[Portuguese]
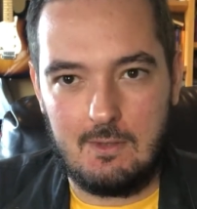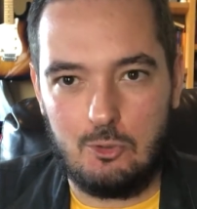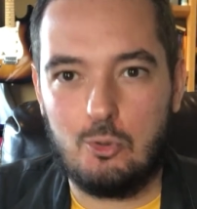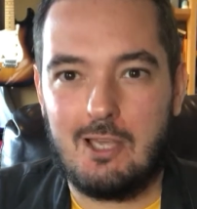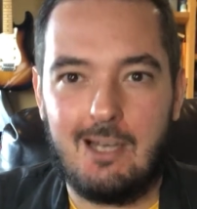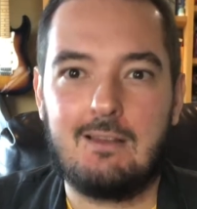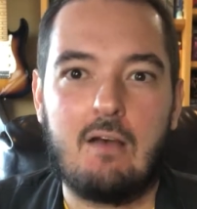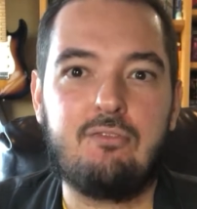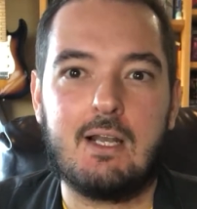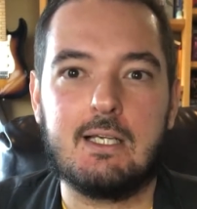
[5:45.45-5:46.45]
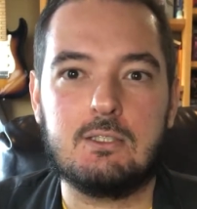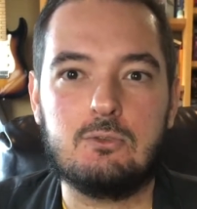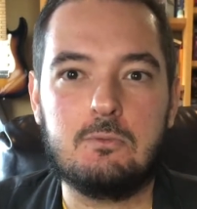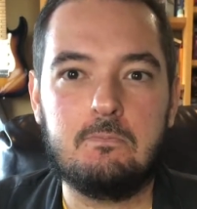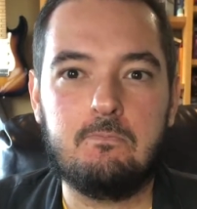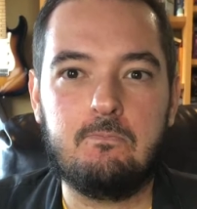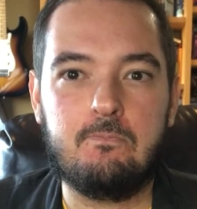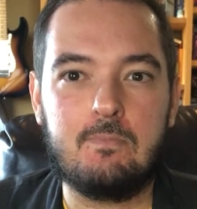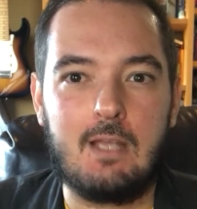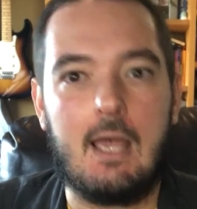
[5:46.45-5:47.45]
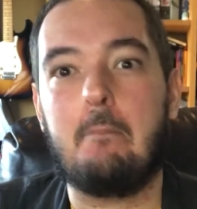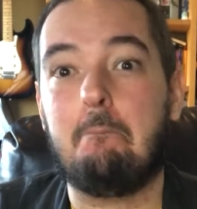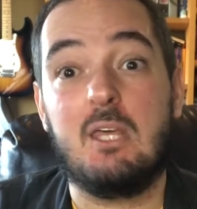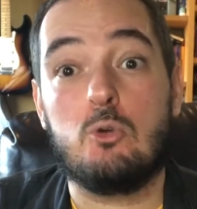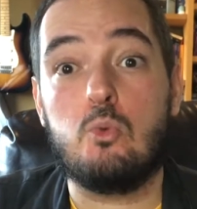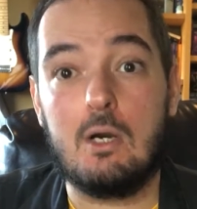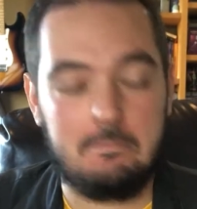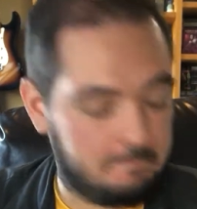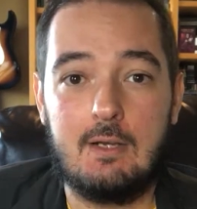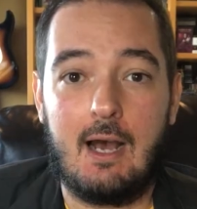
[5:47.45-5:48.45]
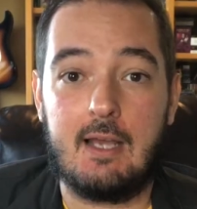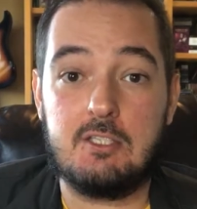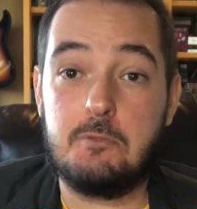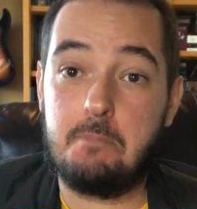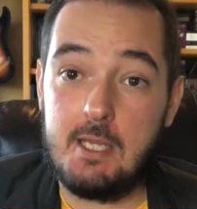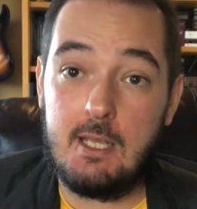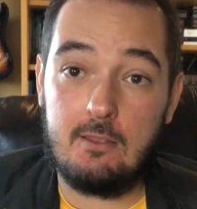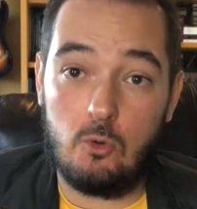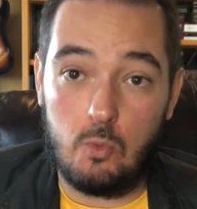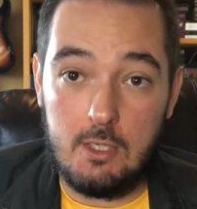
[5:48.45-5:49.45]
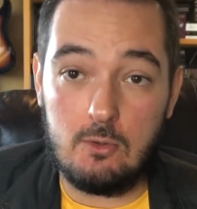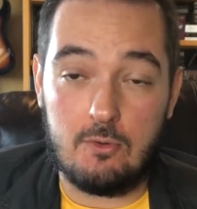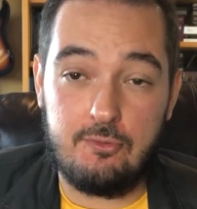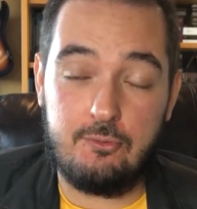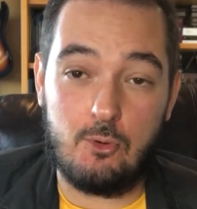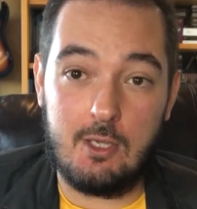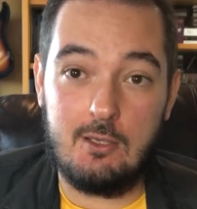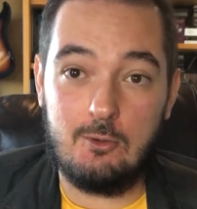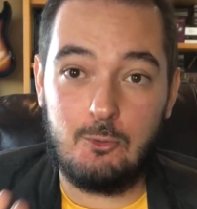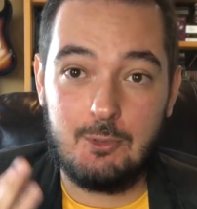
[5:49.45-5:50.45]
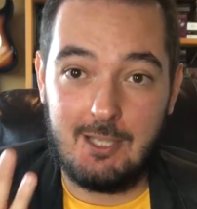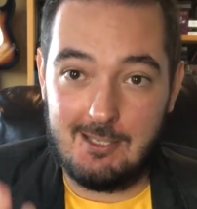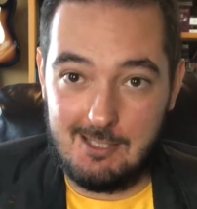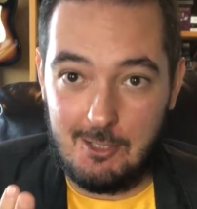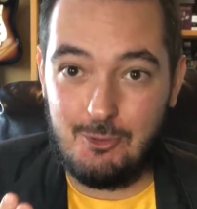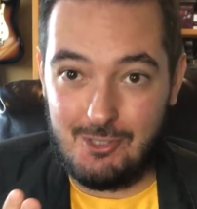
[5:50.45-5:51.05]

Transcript: do que ele está falando. É ambígua. A Spinning the Wheel foi o terceiro